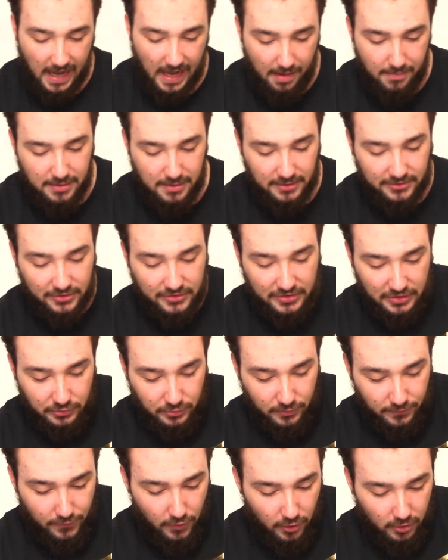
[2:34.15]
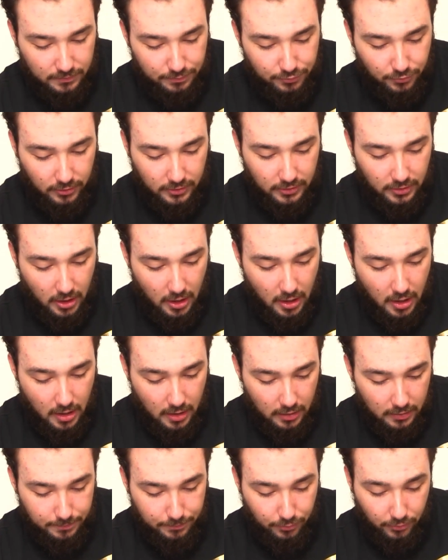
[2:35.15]
Aime les sensations forte pour
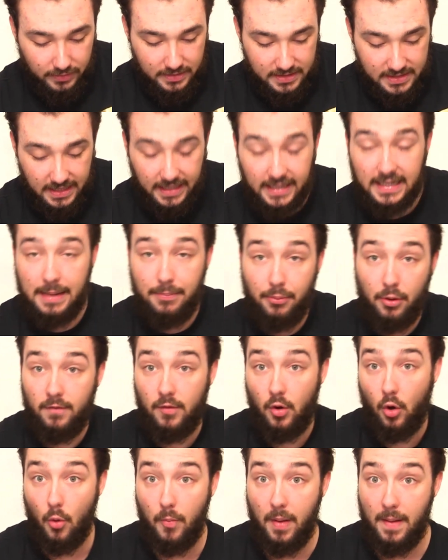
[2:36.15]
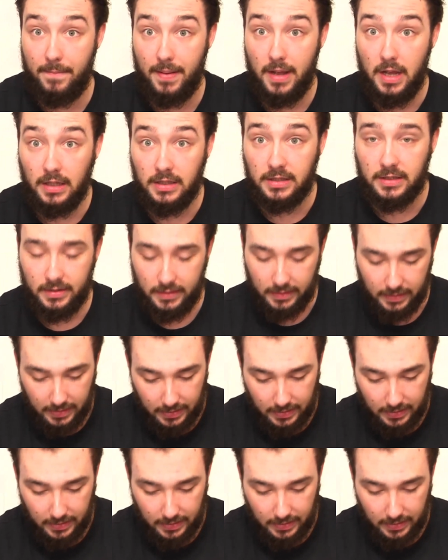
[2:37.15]
euh, une, pour une série d'épreuves Europa Park.